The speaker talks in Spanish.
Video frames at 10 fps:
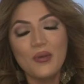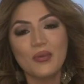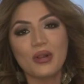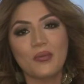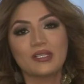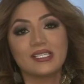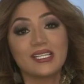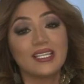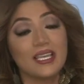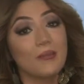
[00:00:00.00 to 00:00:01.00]
Bueno, pues
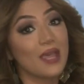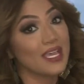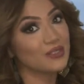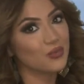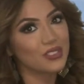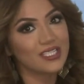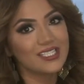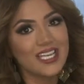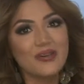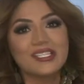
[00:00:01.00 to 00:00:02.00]
este tip es muy
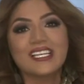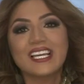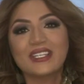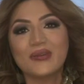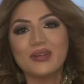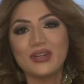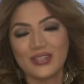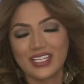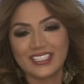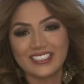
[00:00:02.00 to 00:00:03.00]
sencillo, así que tomen nota.